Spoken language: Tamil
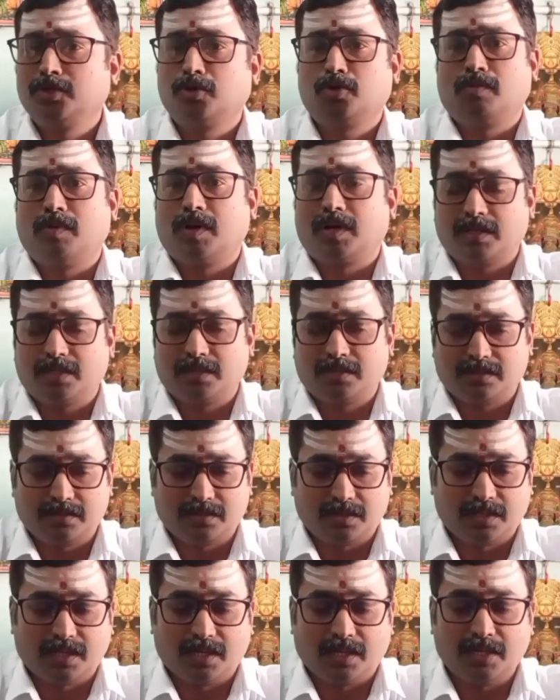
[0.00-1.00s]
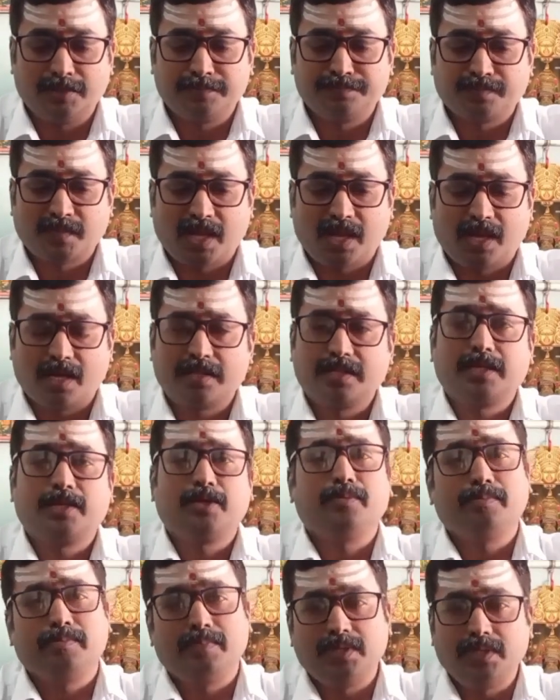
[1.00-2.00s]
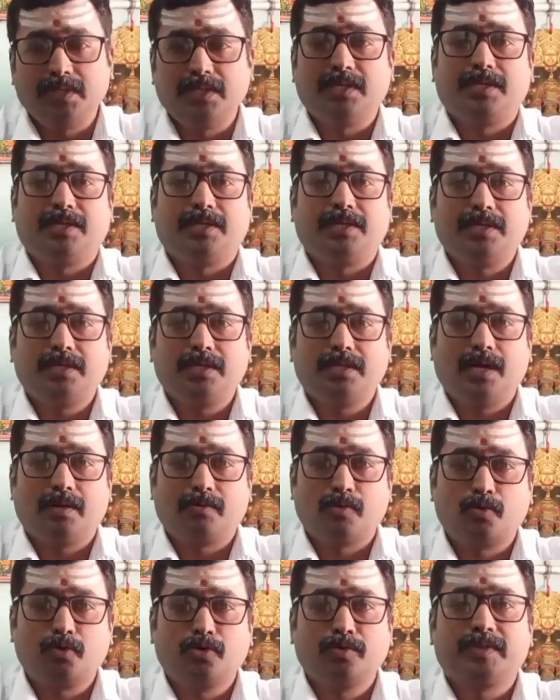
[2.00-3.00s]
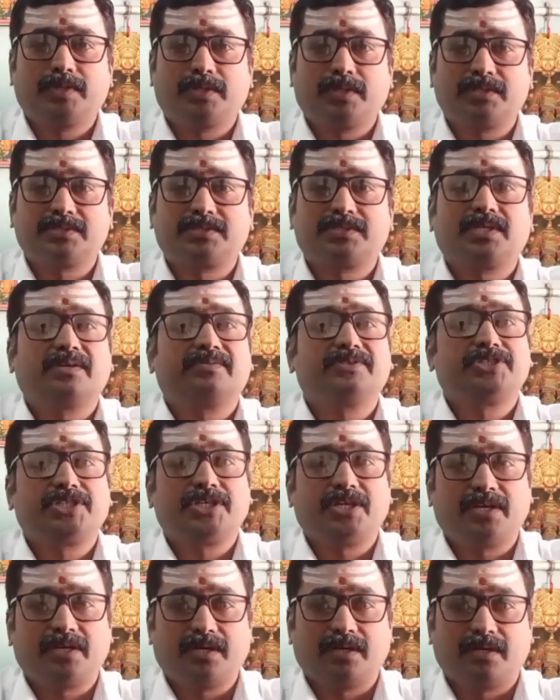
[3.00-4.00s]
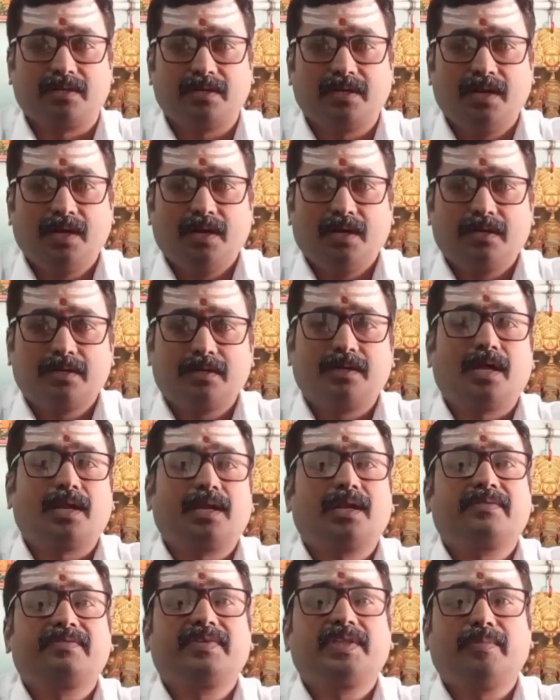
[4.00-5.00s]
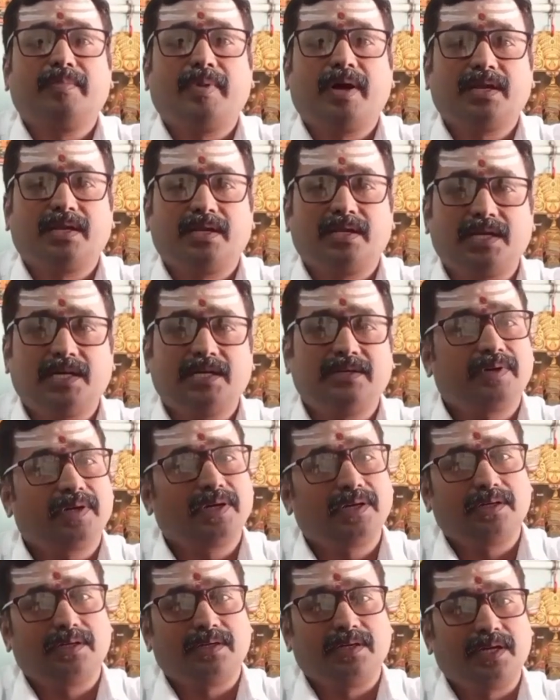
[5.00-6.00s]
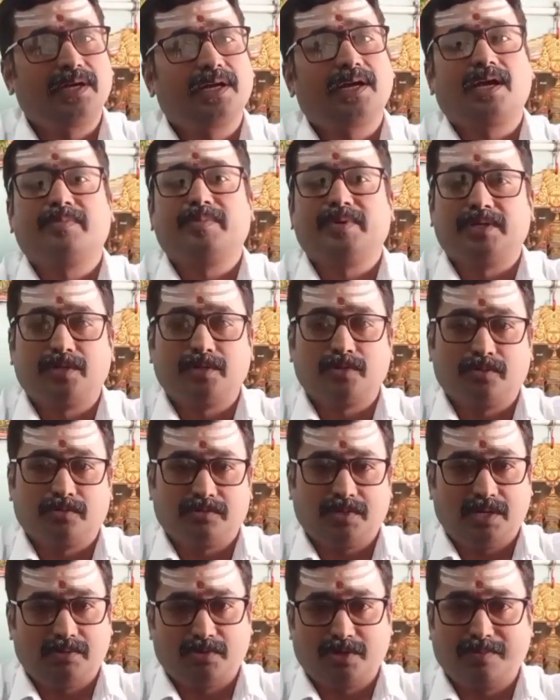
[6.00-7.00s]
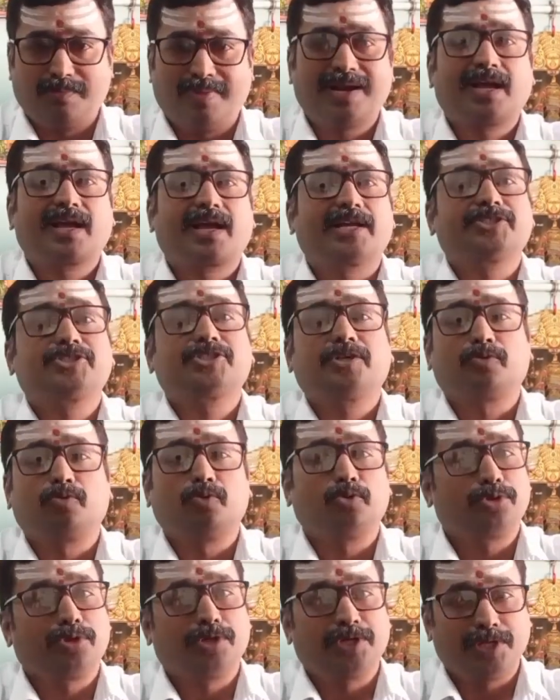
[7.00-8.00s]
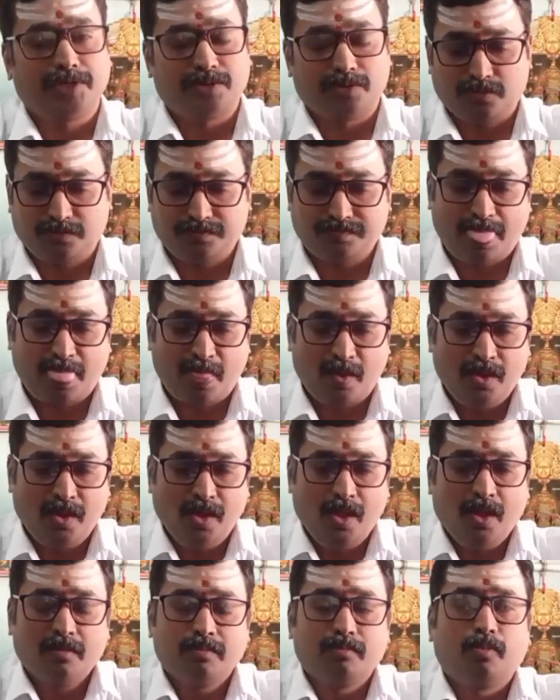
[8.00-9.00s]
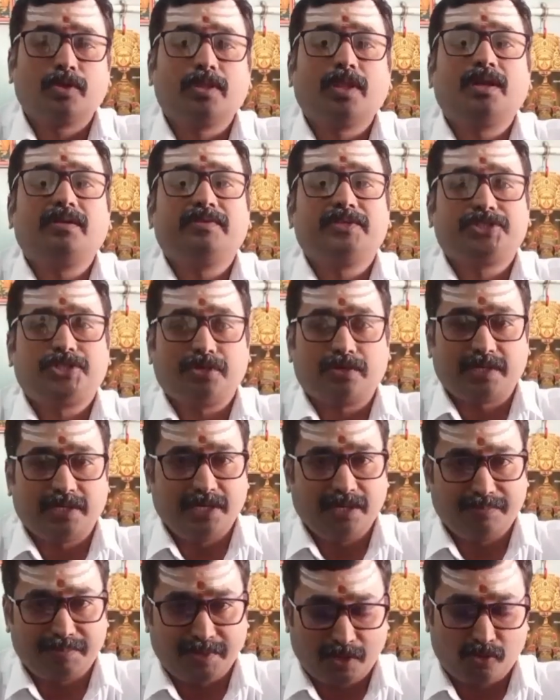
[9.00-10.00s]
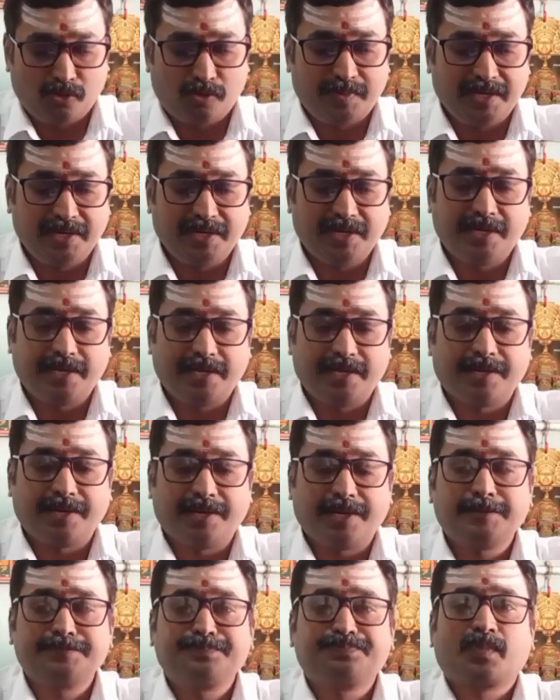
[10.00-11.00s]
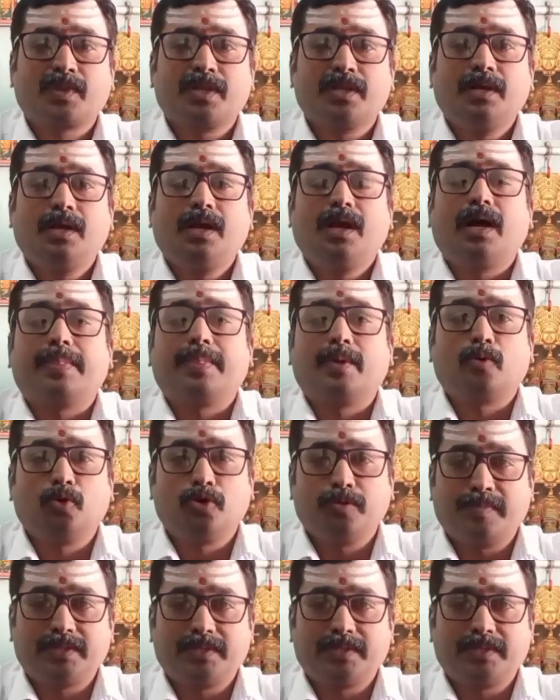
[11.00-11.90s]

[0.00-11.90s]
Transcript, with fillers: இருந்துக்கிடுவாங்க ஆனால் அதையும் மீறி அவங்க குடும்பத்தில் சில விஷயங்கள் நல்ல விதமான நிகழ்வுகள் நிகழாமல் இருக்கும் அவங்களுக்கு மன கஷ்டம் கொடுத்துக்கிட்டே இருக்கும் முதல் விஷயம் என்ன பண்ணணும் அப்படின்னு கேட்டிங்கன்னா அந்த